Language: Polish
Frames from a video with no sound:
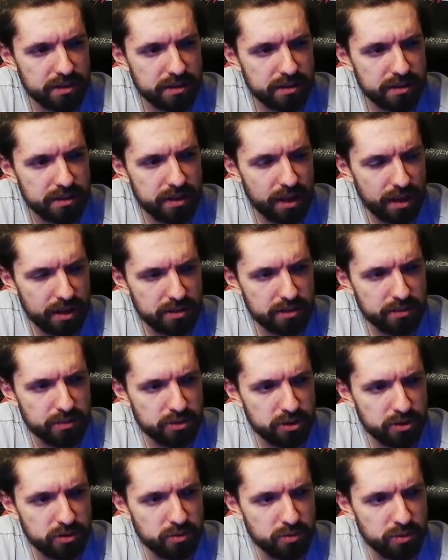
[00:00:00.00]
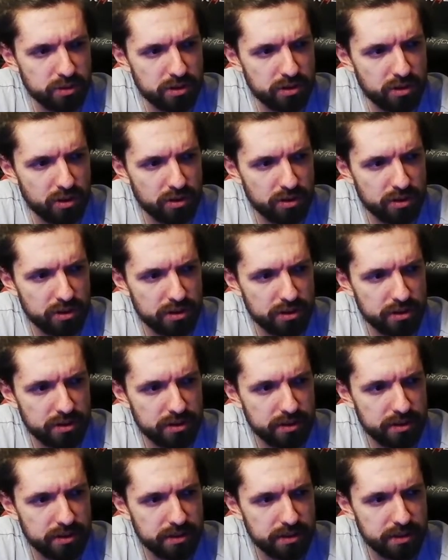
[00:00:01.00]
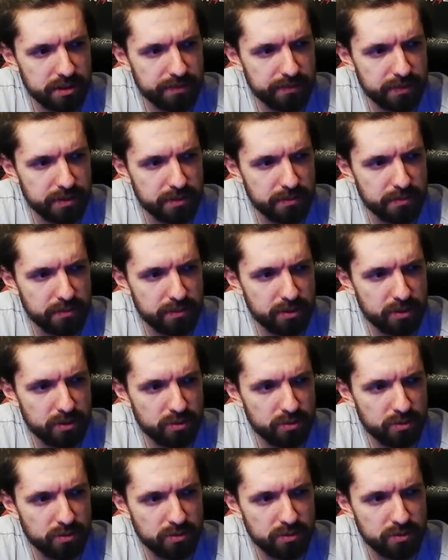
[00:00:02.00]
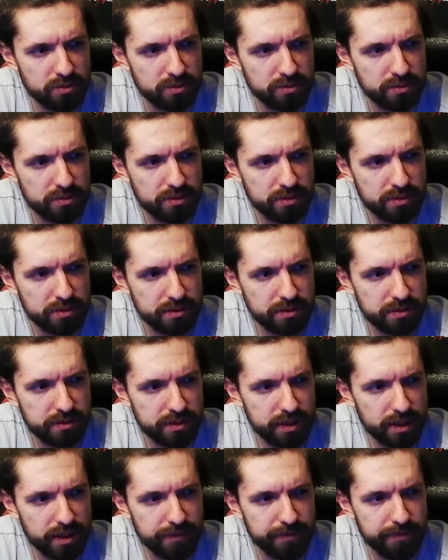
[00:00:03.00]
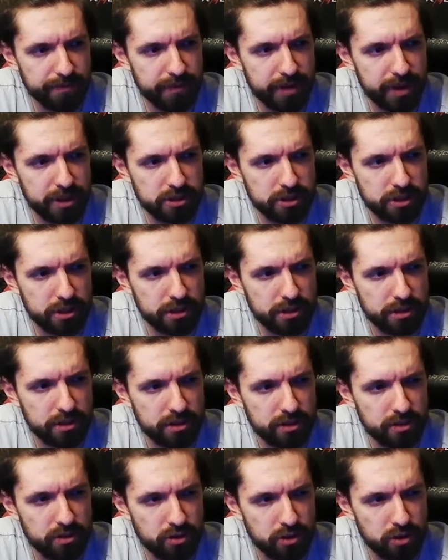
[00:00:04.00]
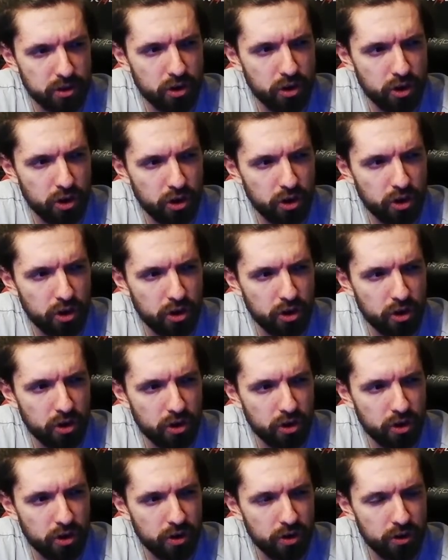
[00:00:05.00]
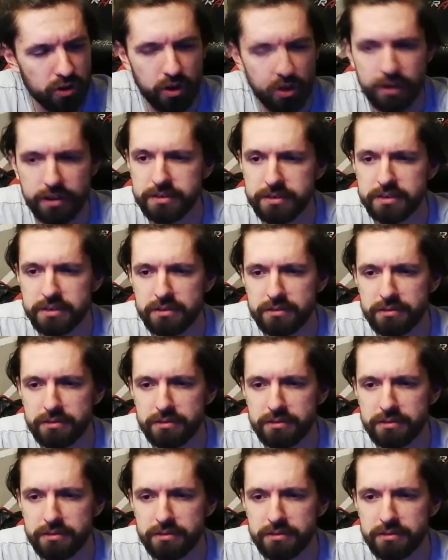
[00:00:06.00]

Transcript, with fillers: tak, to będzie drugi rok e, w tym roku, tak w lecie, no, nice.